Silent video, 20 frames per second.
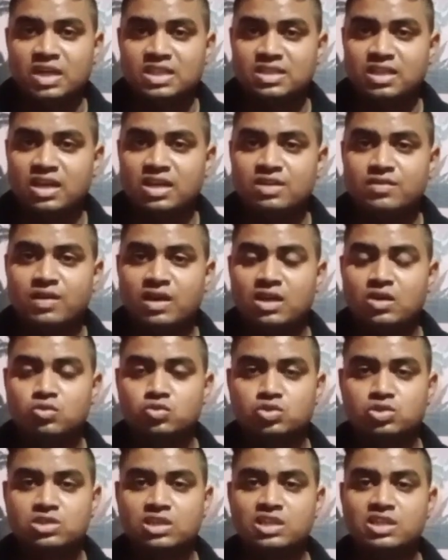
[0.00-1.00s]
बताने वाला हूँ
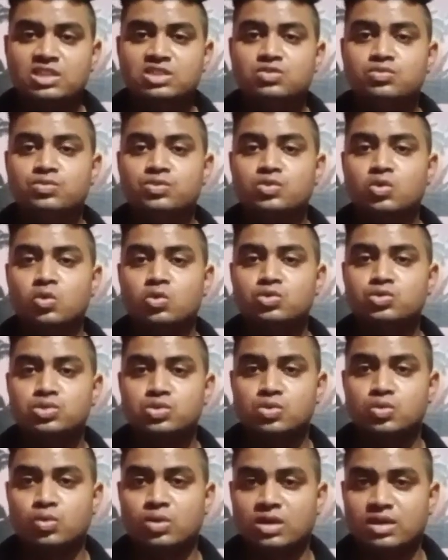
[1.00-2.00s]
तो चलिए इस वीडियो को
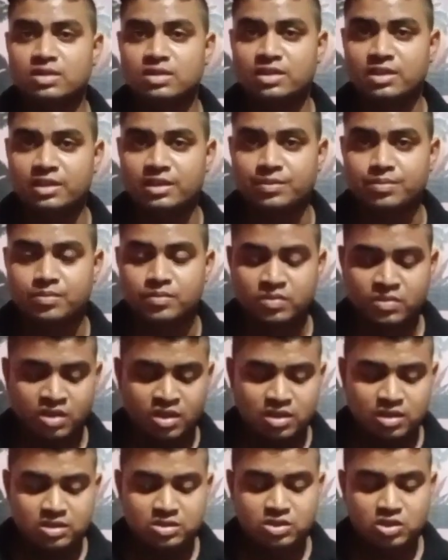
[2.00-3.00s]
शुरू करते हैं
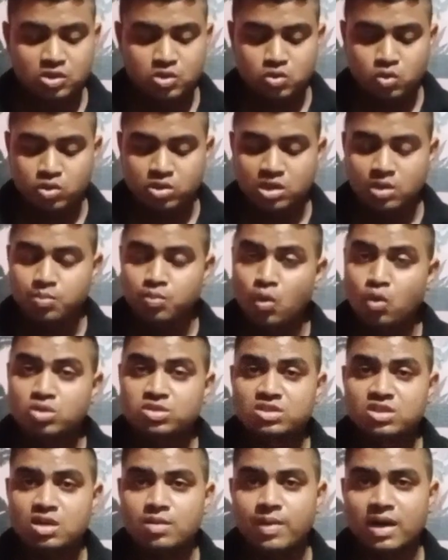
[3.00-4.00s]
इसकी टोटल
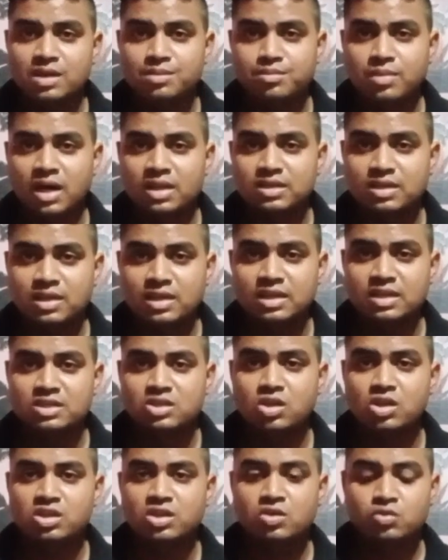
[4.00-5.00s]
पोस्ट के बारे में बात कर
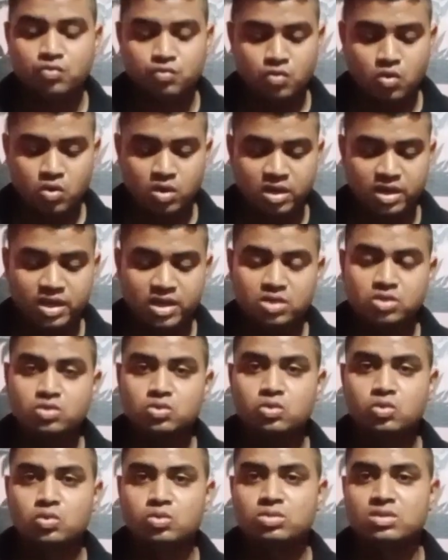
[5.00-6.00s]
लेते हैं वो है
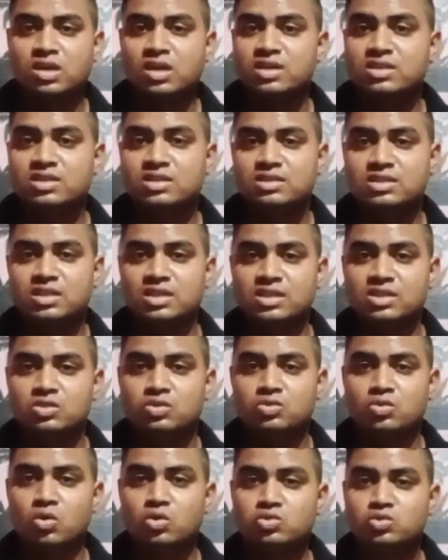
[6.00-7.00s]
टू थर्टी थ्री
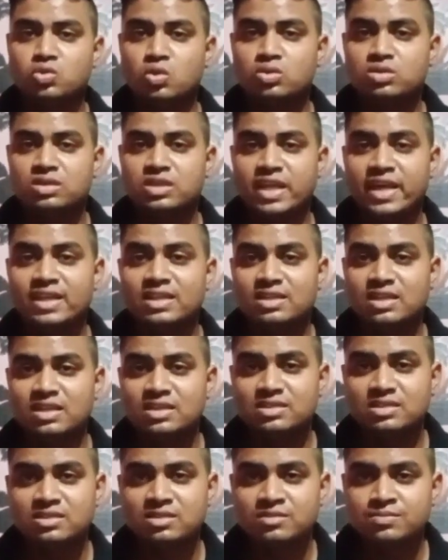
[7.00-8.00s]
दो सौ
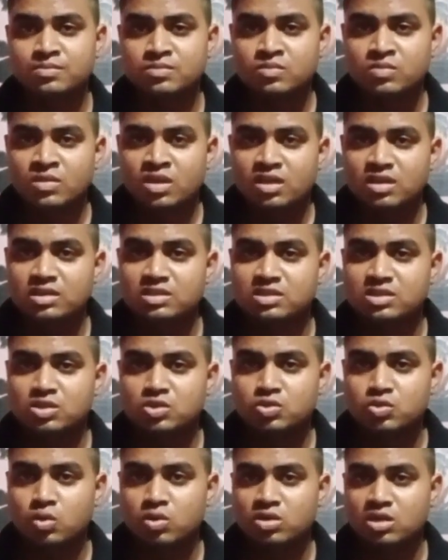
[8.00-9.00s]
तैंतीस इसकी
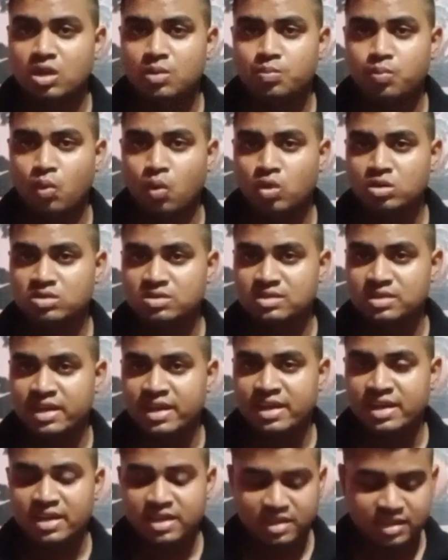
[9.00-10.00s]
टोटल पोस्ट
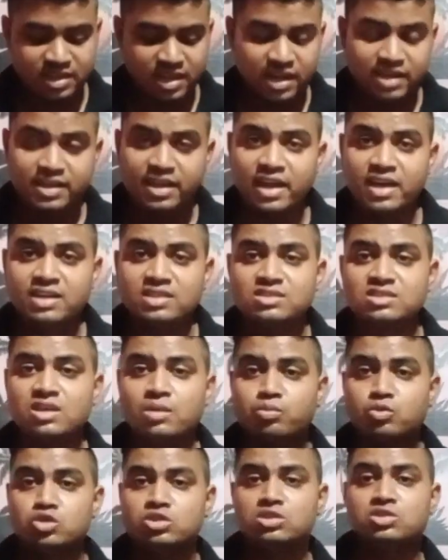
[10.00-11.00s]
हैं क्या क्या हैं
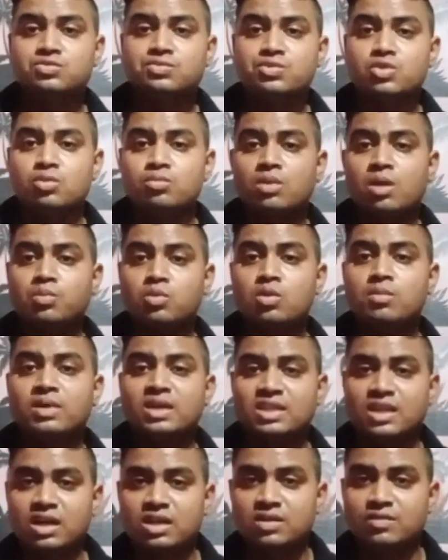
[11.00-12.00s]
सब कुछ इस वीडियो में आपको
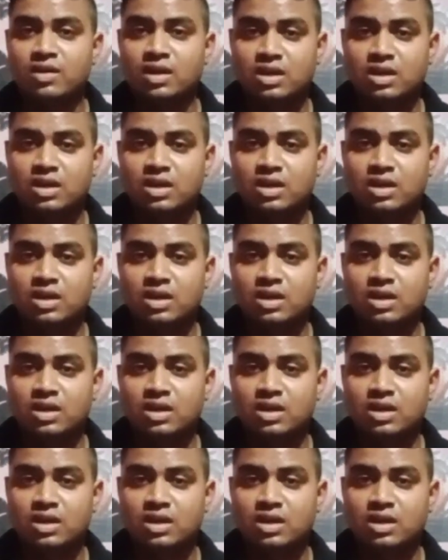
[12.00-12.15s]
बताने